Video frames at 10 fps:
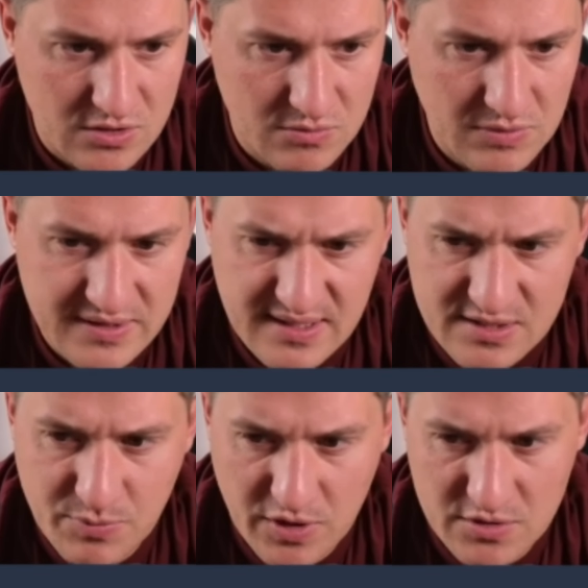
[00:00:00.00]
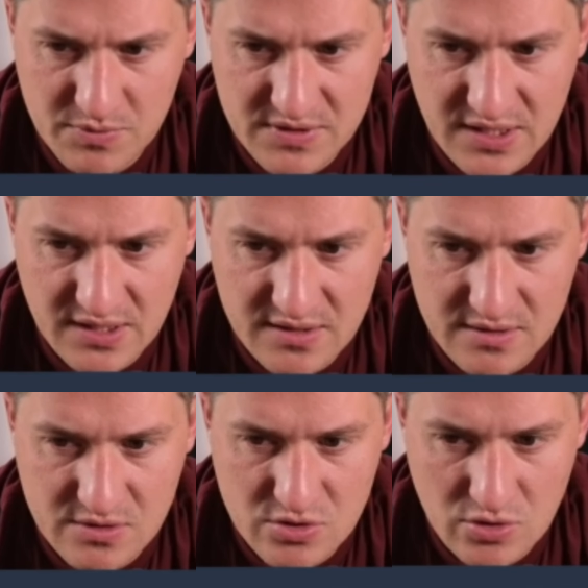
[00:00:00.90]
Mas nas próximas
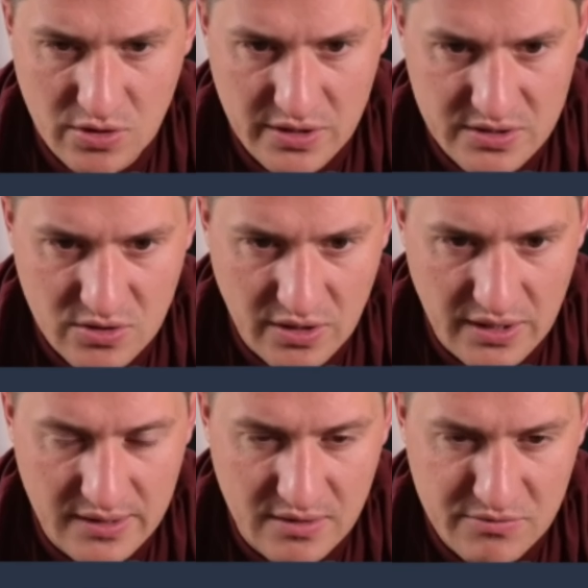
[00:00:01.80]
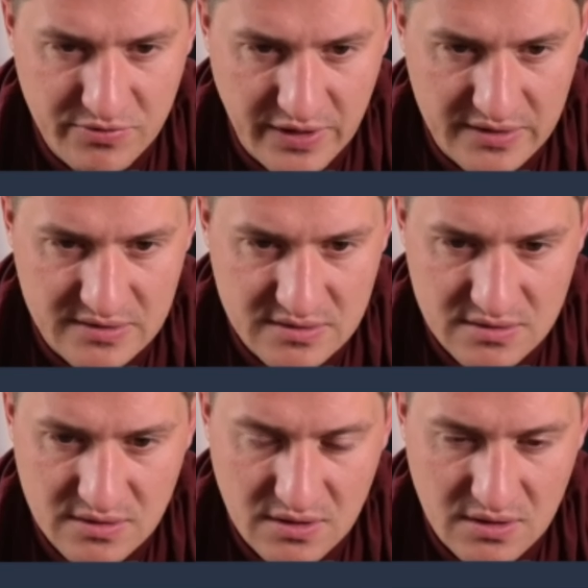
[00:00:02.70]
requisições, ó, ele não fez.
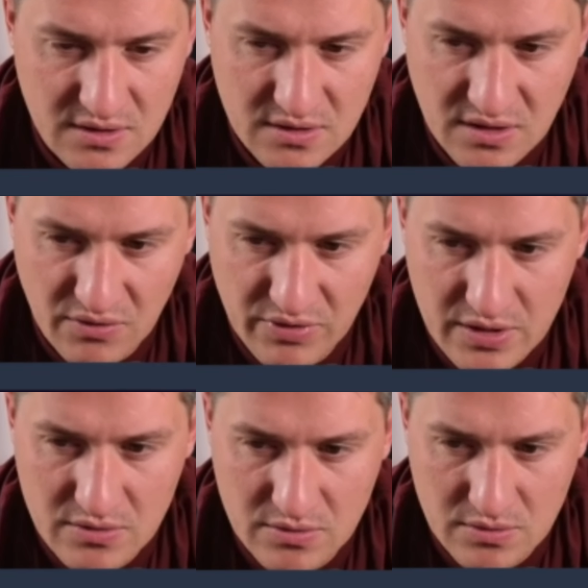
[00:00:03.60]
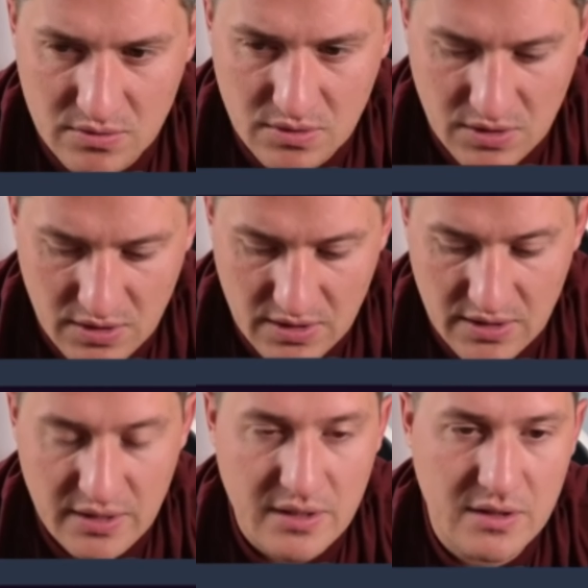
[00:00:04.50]
Tá vendo?
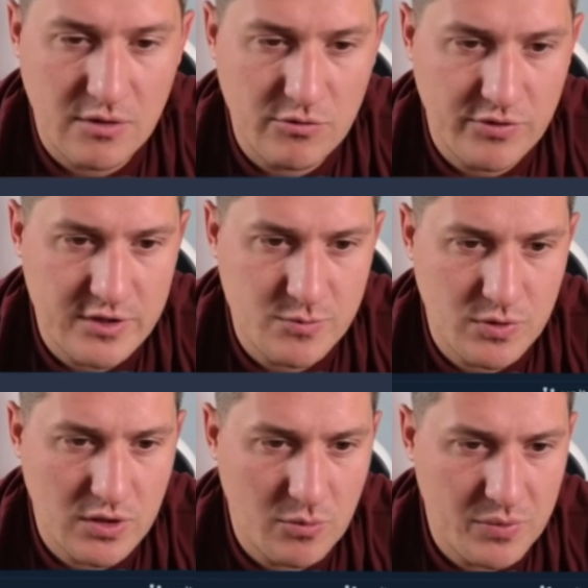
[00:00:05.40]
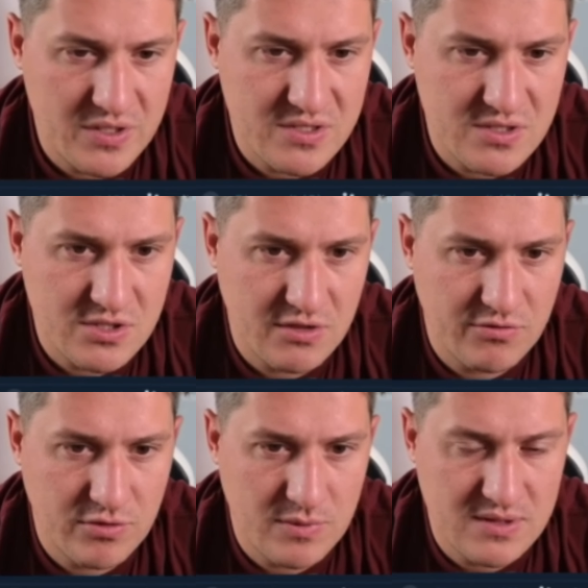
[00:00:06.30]
Ele não fez porque eu persisti a
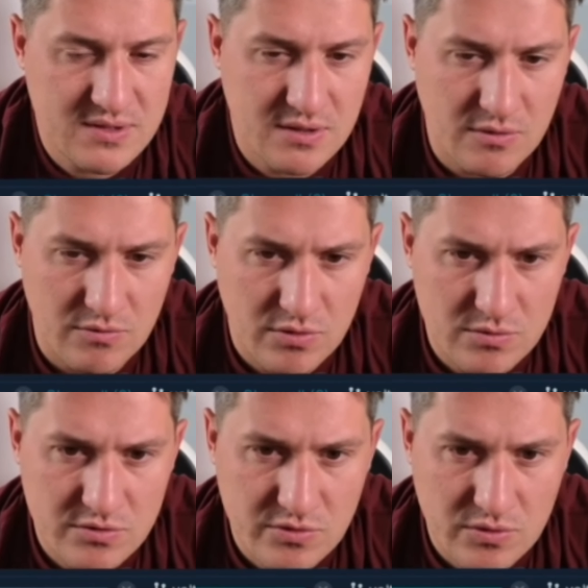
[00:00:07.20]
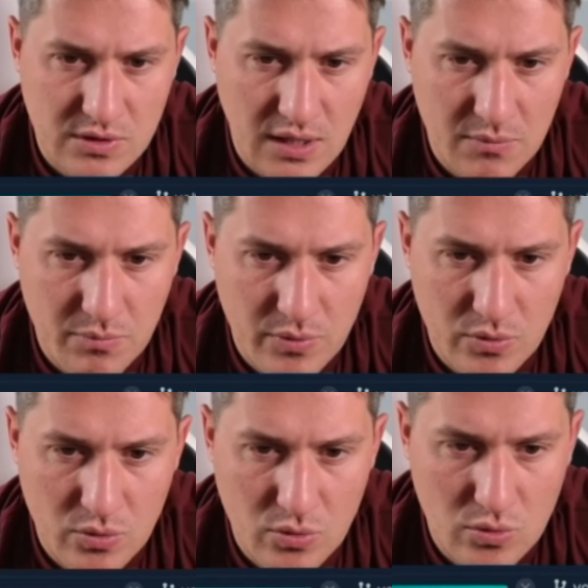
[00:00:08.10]
informação. Vamos voltar
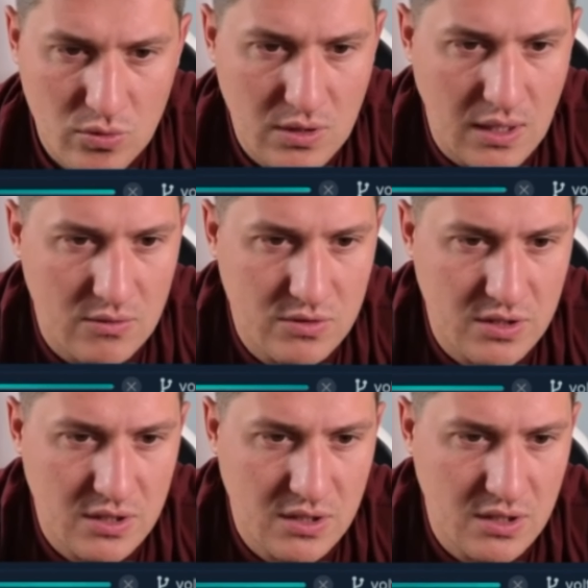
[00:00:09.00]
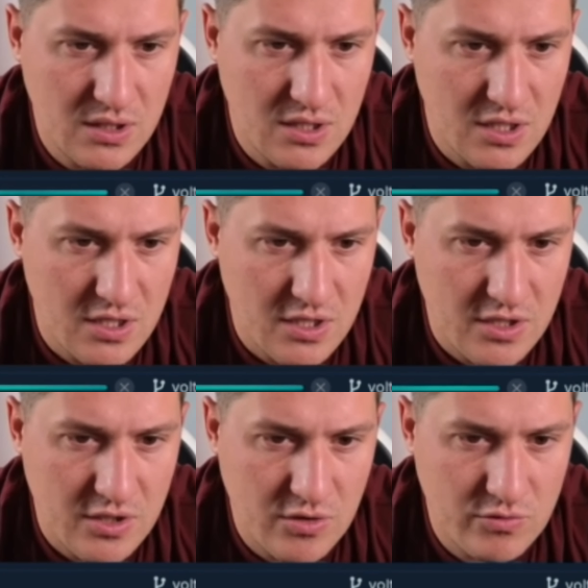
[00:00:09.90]
pro counter aqui.
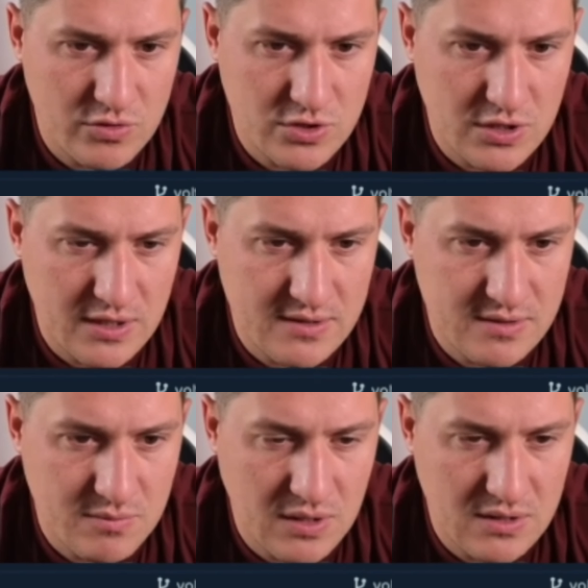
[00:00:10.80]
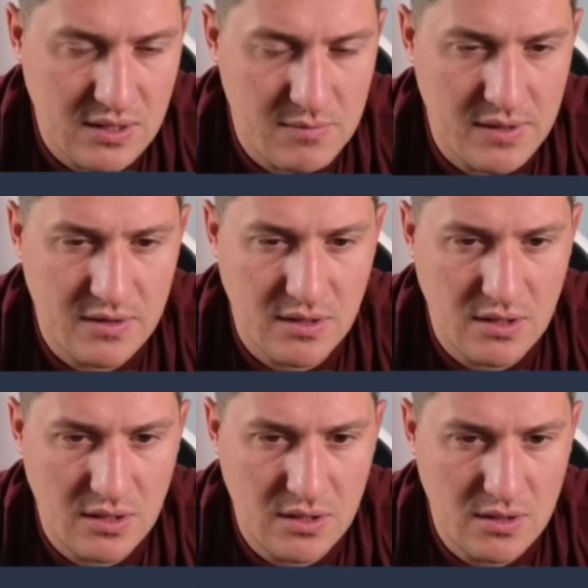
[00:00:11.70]
Eu vou tirar esse malandramento
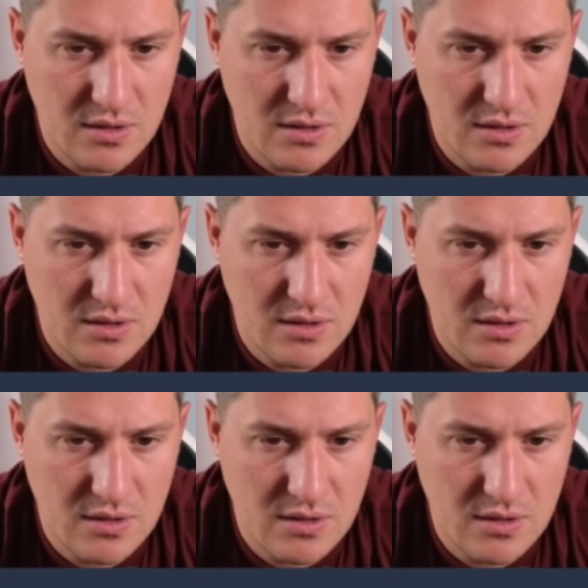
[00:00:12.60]
aqui.